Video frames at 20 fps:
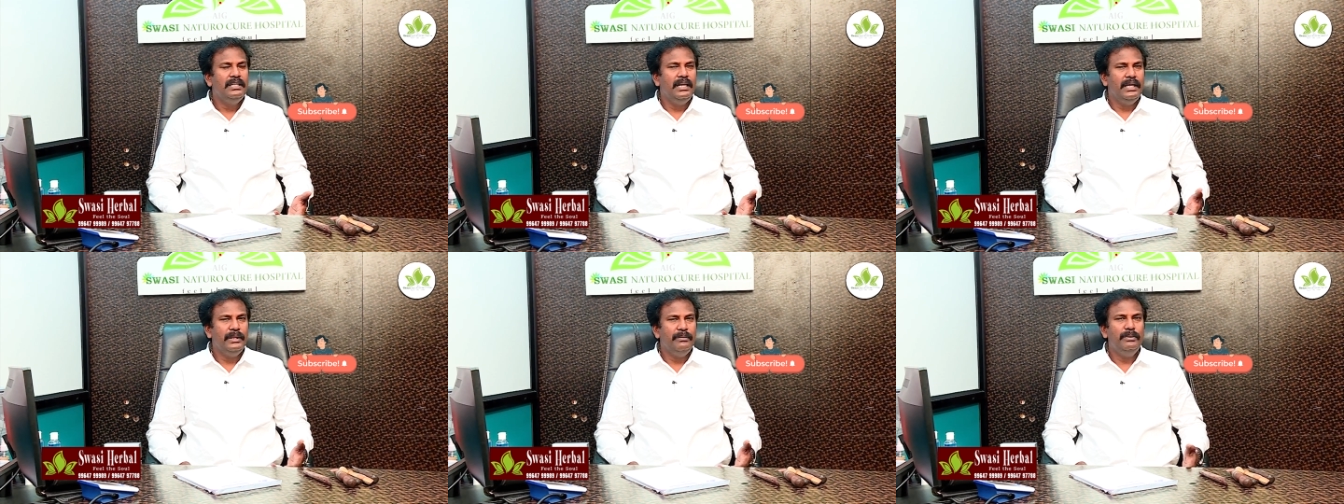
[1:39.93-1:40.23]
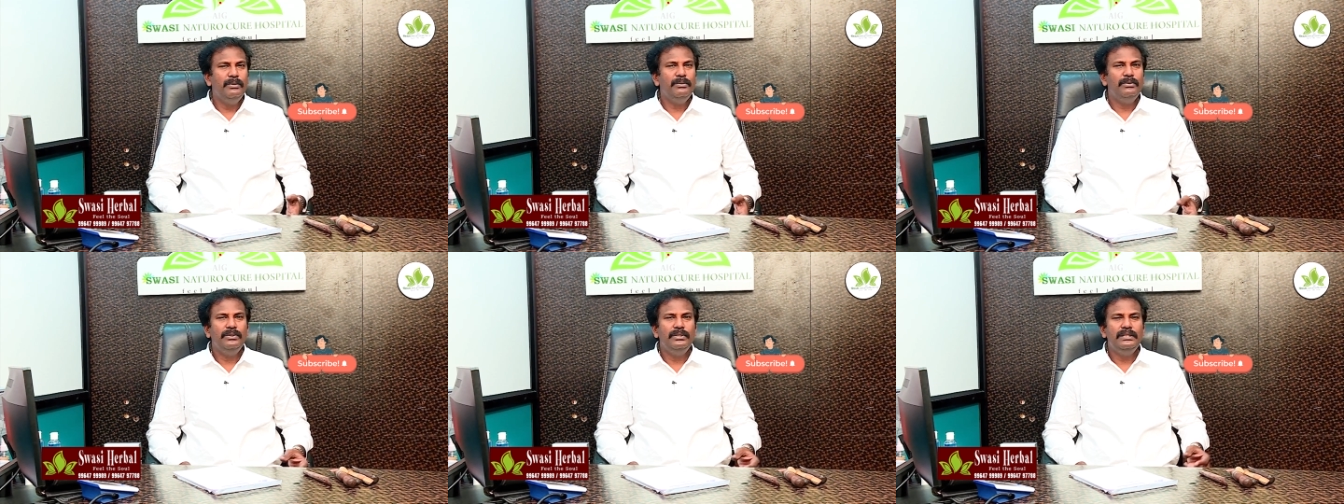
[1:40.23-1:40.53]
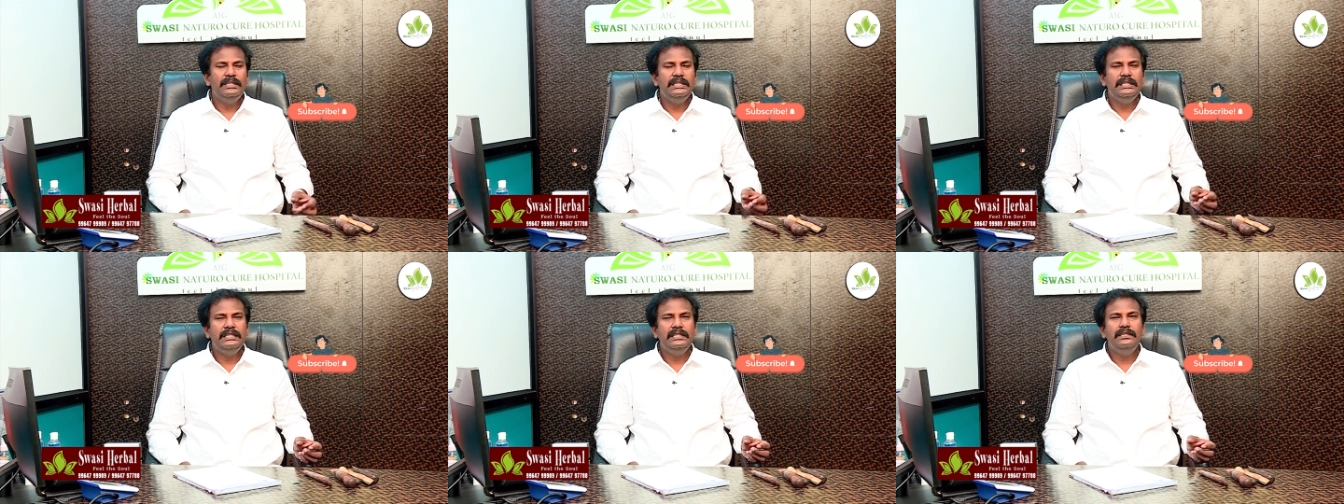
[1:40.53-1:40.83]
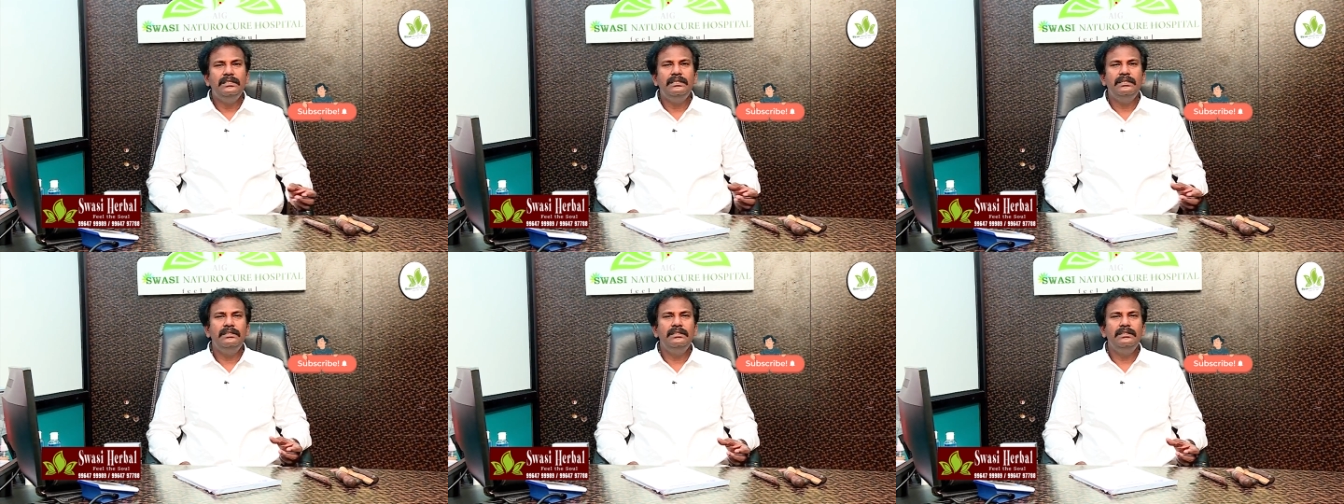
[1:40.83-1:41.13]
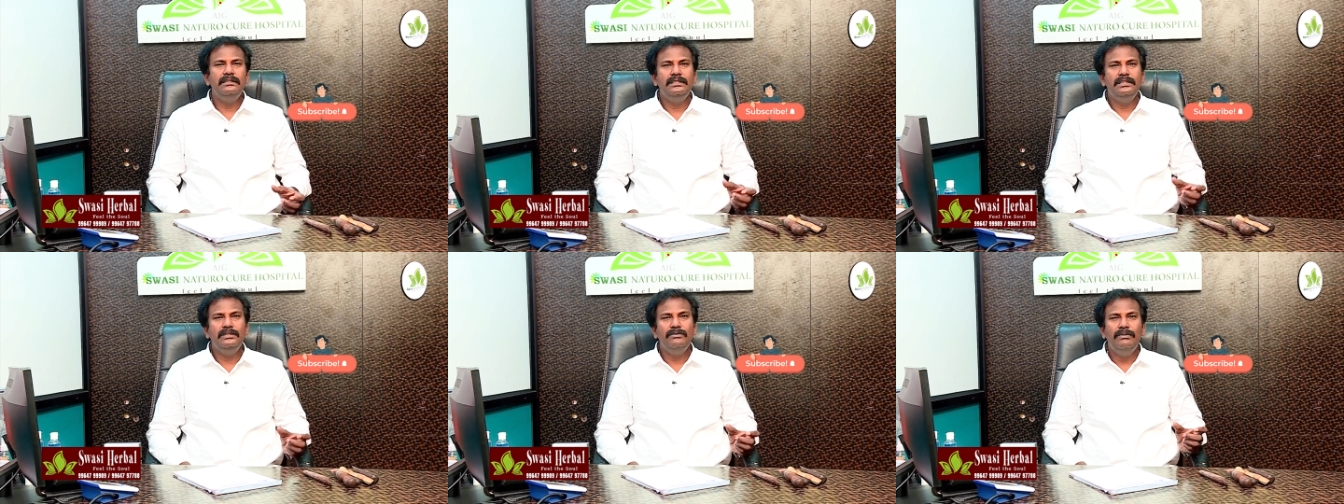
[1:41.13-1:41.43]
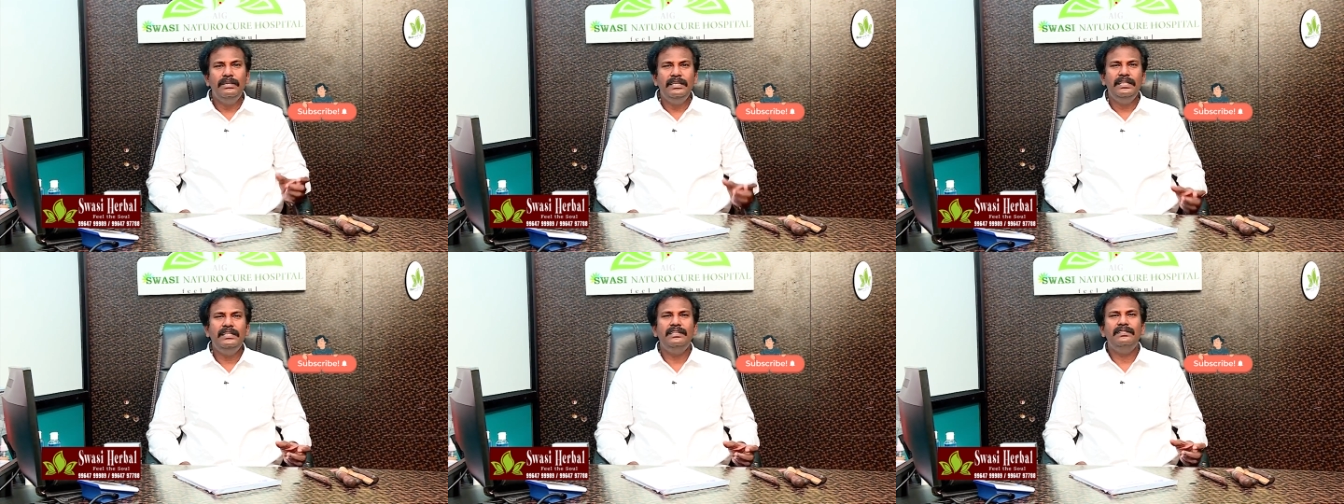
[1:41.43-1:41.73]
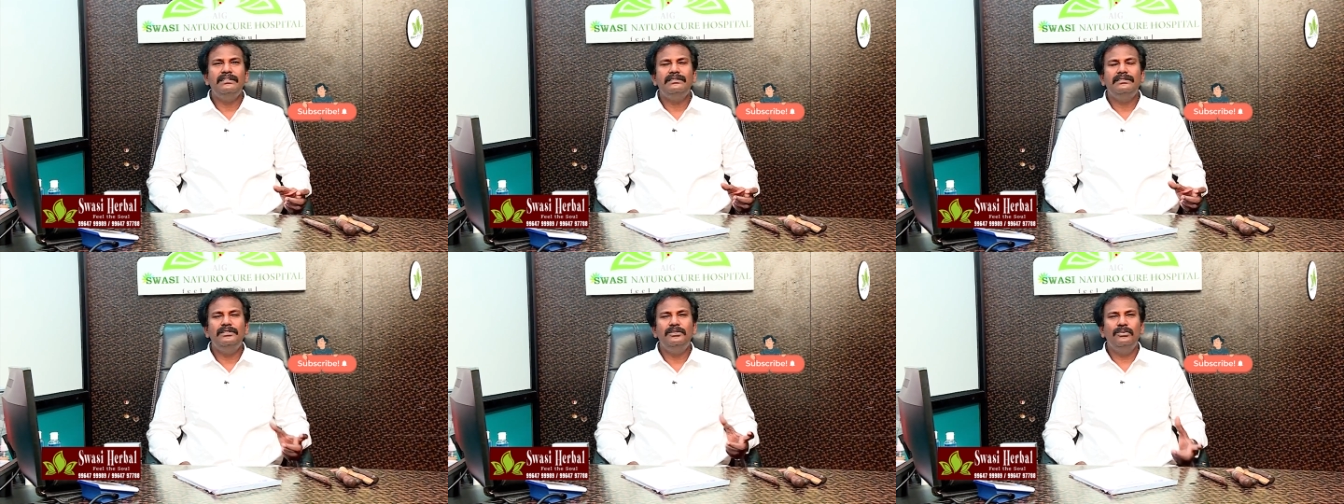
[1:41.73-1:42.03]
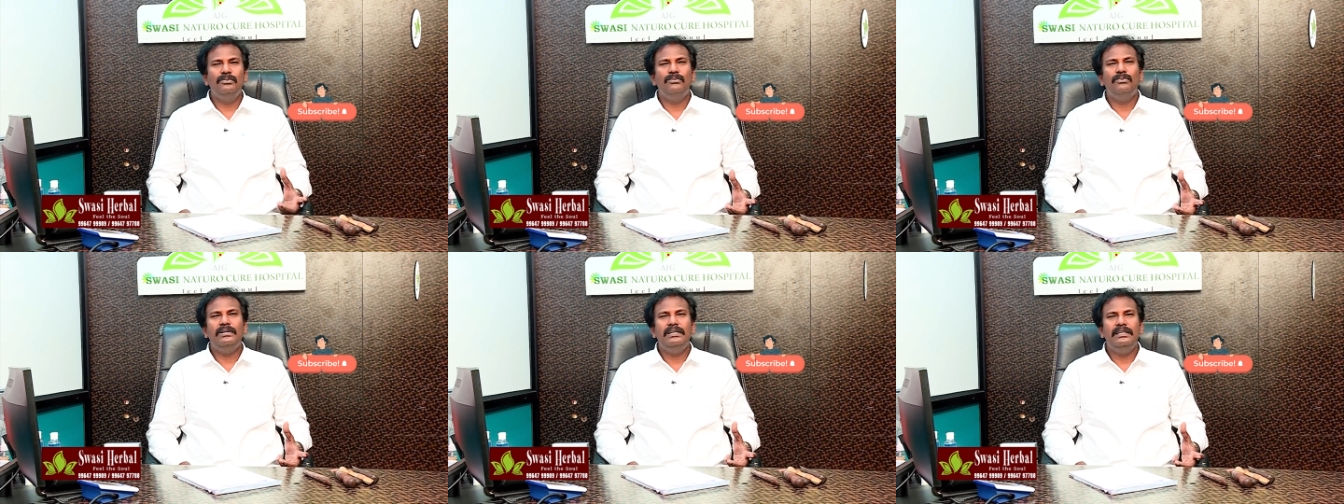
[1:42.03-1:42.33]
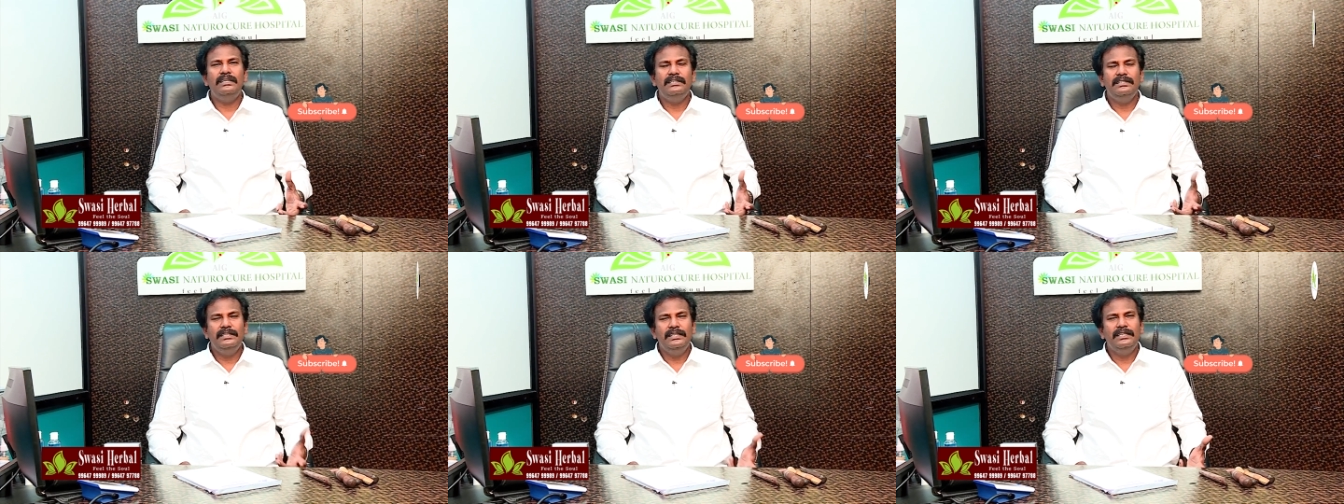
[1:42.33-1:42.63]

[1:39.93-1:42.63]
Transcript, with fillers: அதுவே வந்து இரண்டு வரி திருக்குறளை